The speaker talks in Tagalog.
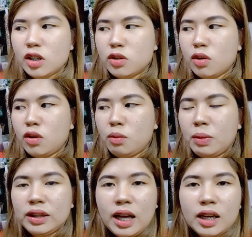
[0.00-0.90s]
So, yung
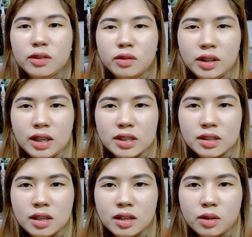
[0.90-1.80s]
bentahan ko na guys
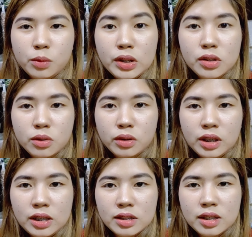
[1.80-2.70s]
ng
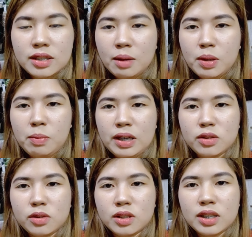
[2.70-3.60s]
Winston is 7
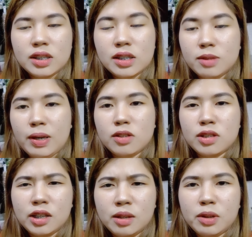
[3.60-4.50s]
pesos. Kasi 6 pesos
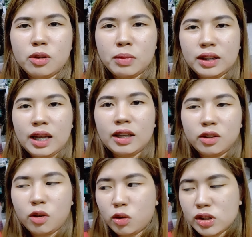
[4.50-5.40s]
lang naman yung
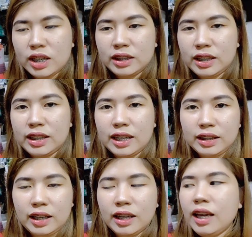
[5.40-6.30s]
bentahan ko sa kanya
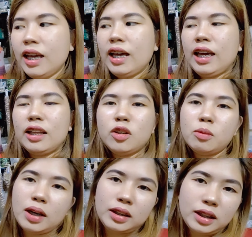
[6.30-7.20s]
dati. And yung
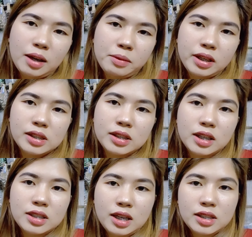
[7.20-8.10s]
Mighty namin is
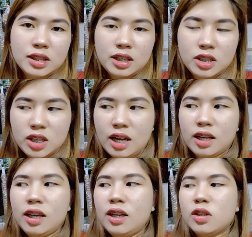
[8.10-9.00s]
naging 6 na rin siya.
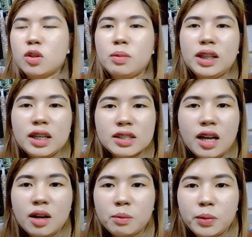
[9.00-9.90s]
So, mataas
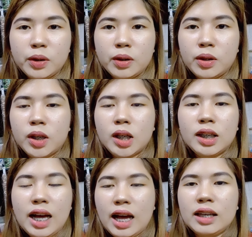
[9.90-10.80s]
na ang per
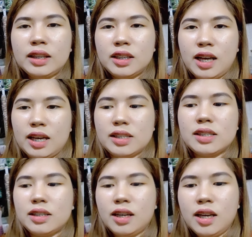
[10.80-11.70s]
kaha niya
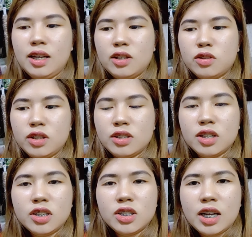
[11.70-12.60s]
guys. So,
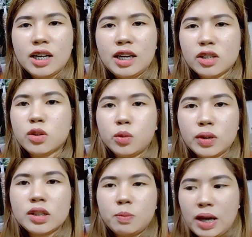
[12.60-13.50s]
nag-start siya last 2
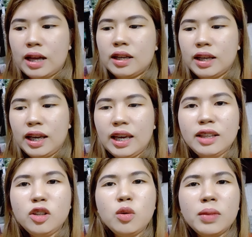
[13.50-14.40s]
weeks pa.
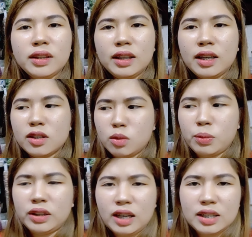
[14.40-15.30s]
And yung mantika
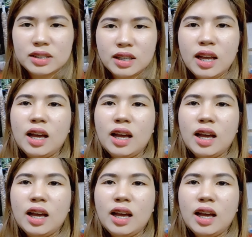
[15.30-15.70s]
super taas.